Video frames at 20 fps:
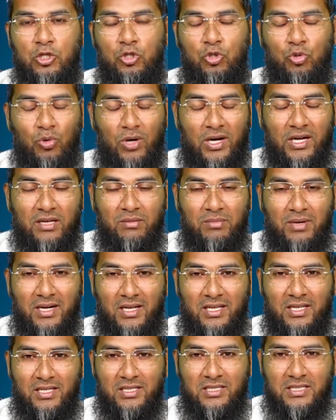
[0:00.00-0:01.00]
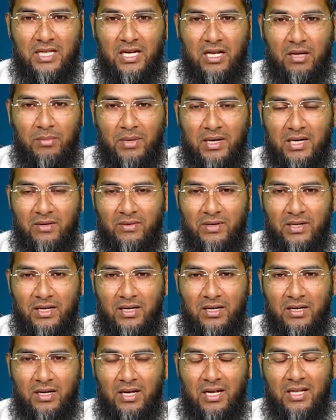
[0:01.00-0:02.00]
ஷுவாயிப் அலஹி சலாம்
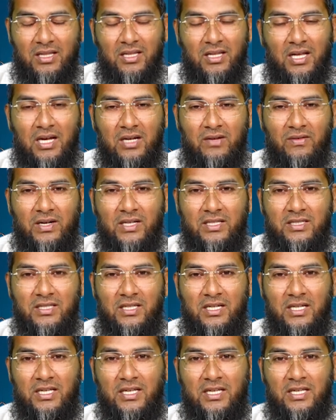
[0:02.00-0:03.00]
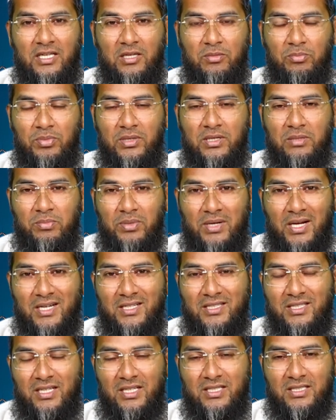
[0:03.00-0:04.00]
அன்னவர்கள் அல்லாஹ்விடத்திலே இப்படி
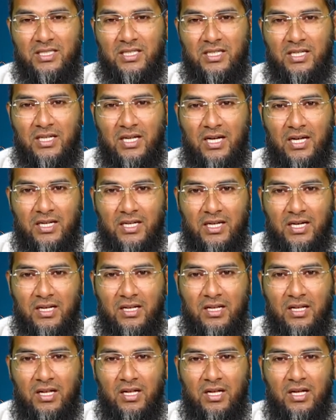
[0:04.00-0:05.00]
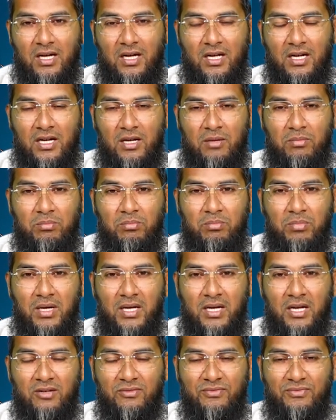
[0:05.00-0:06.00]
பிரார்த்தனை செய்கிறார்கள்
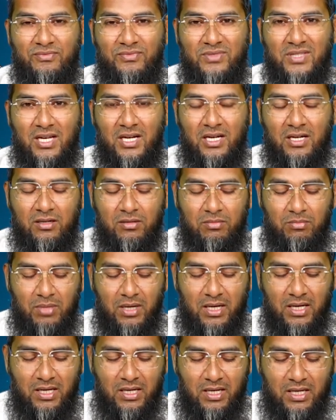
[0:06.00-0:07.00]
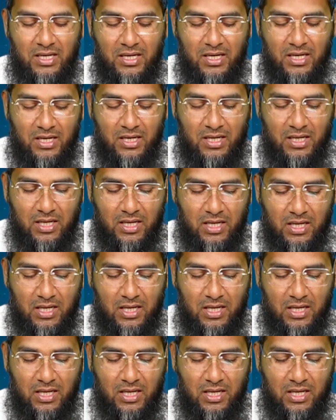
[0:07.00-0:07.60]
ربنا افتح بيننا